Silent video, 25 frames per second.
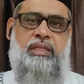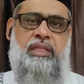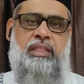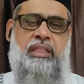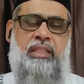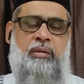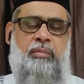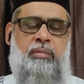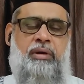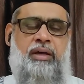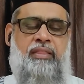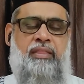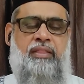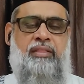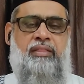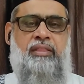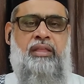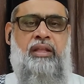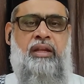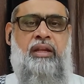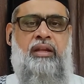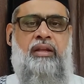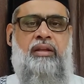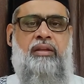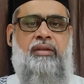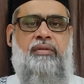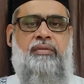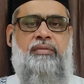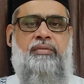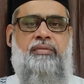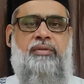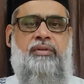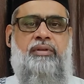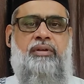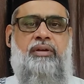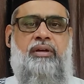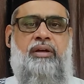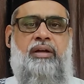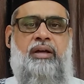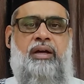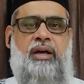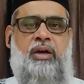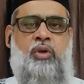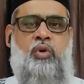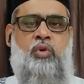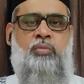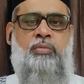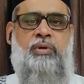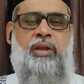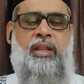இந்த மாதத்தில்
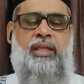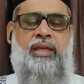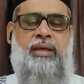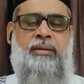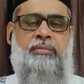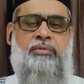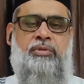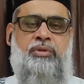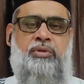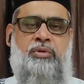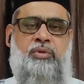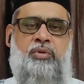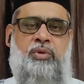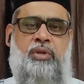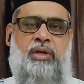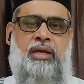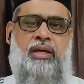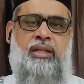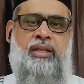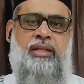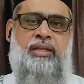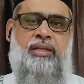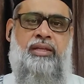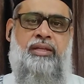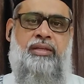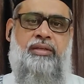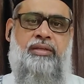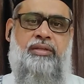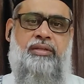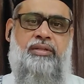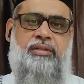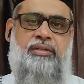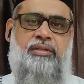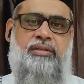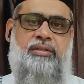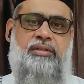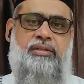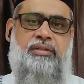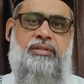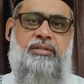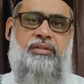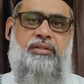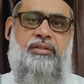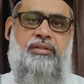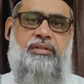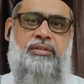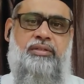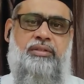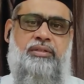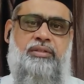அருள்மறையாம் திருக்குரானை
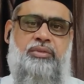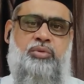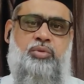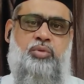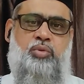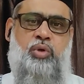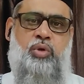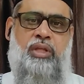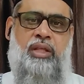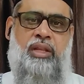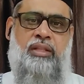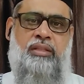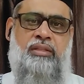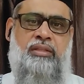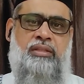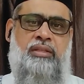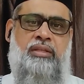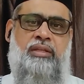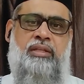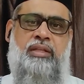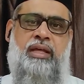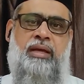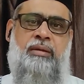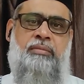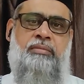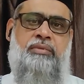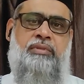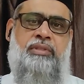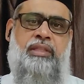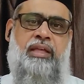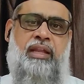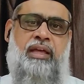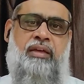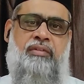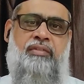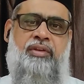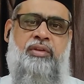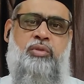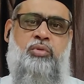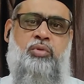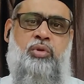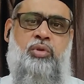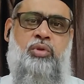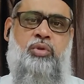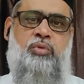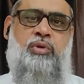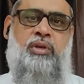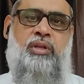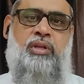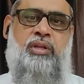தொடர்ந்து நாம் தராவிக
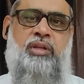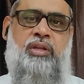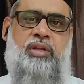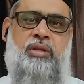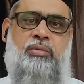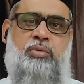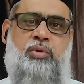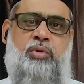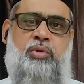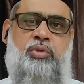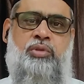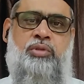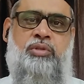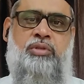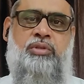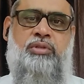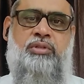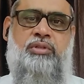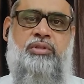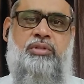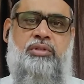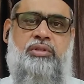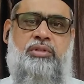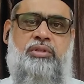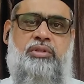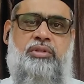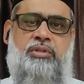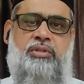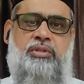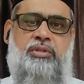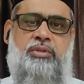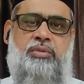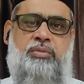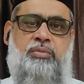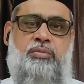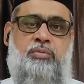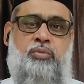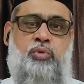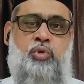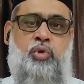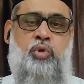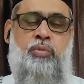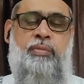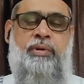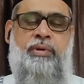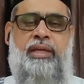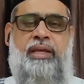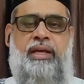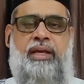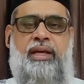தொழுது வருகின்ற போது
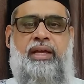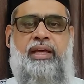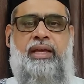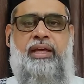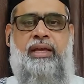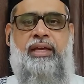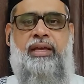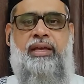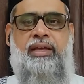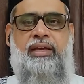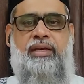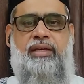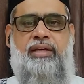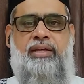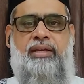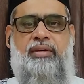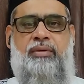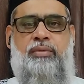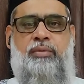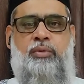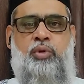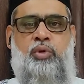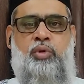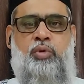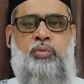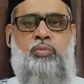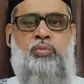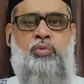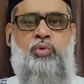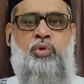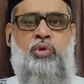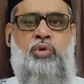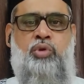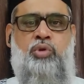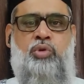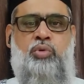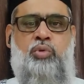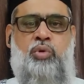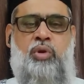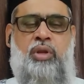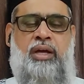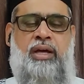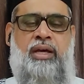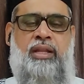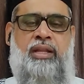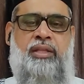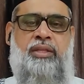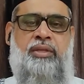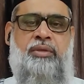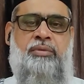முழுமையாக ஒரு முழு
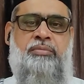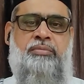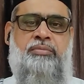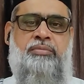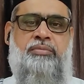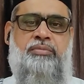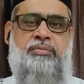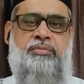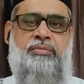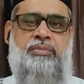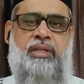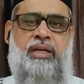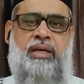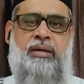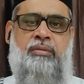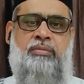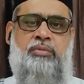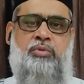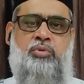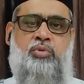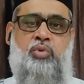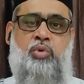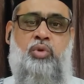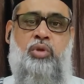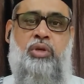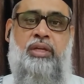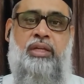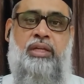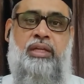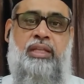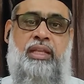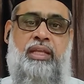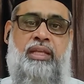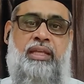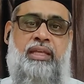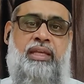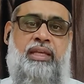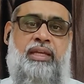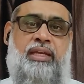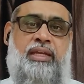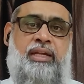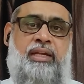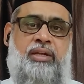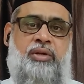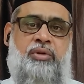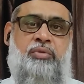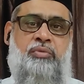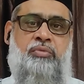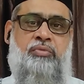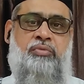குரானையும் நாம் தொழுகையிலேயே
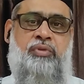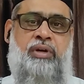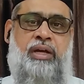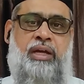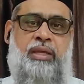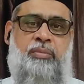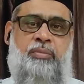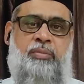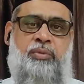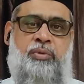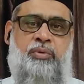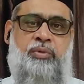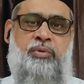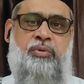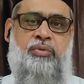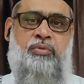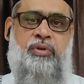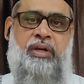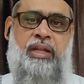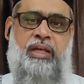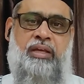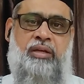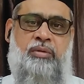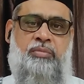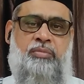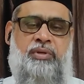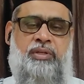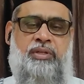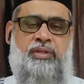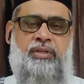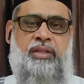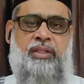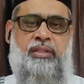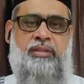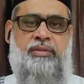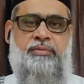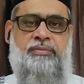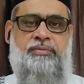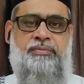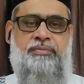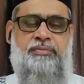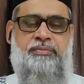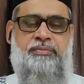கேட்கும் வாய்ப்பு வழங்கப்படுகிறது